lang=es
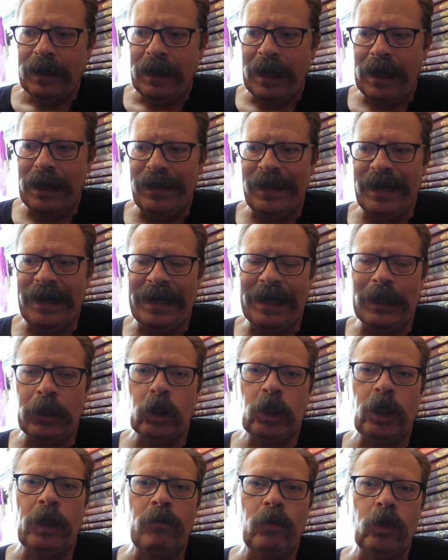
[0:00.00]

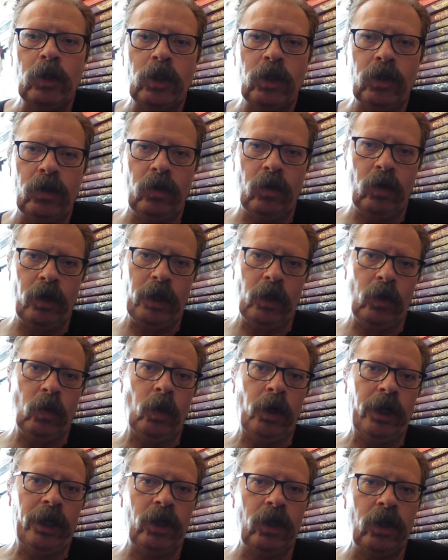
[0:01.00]
acercándose mucho o
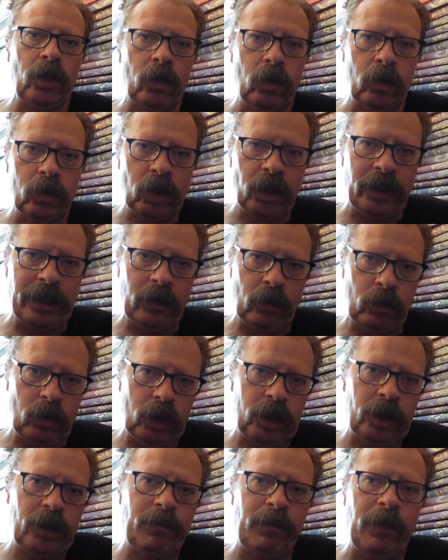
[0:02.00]
incurriendo incluso en
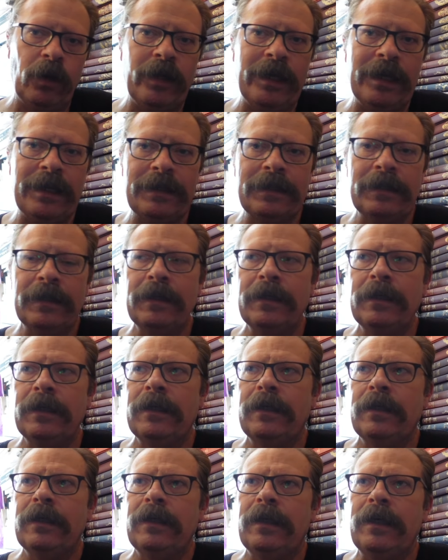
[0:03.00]
algunos spoilers,
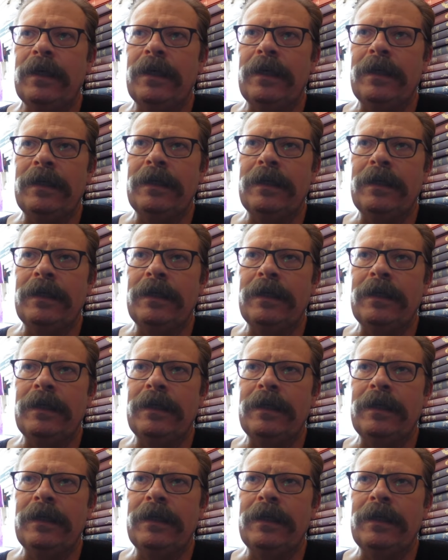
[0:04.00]
eh,